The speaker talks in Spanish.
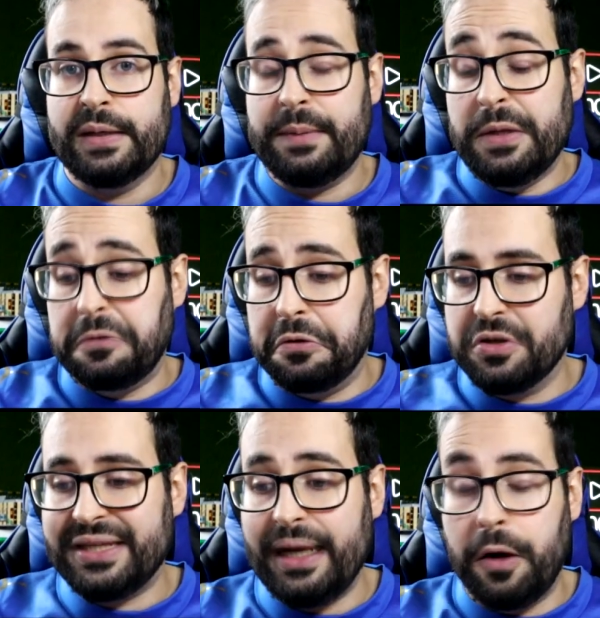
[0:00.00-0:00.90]
Repito, yo
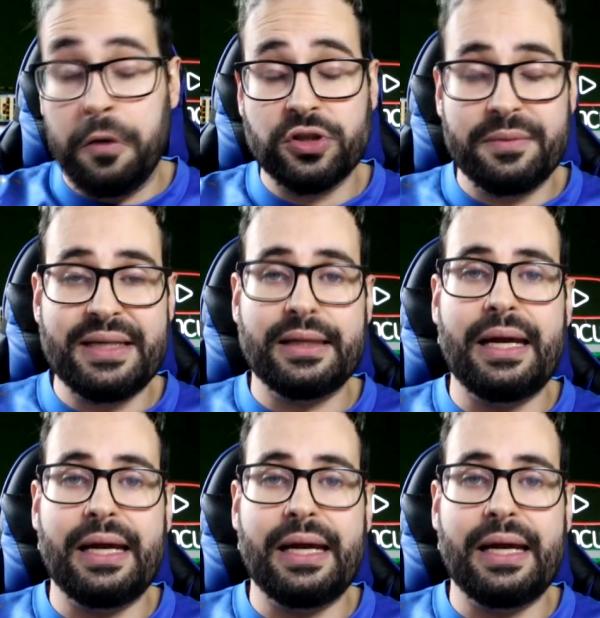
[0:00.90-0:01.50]
no sé los demás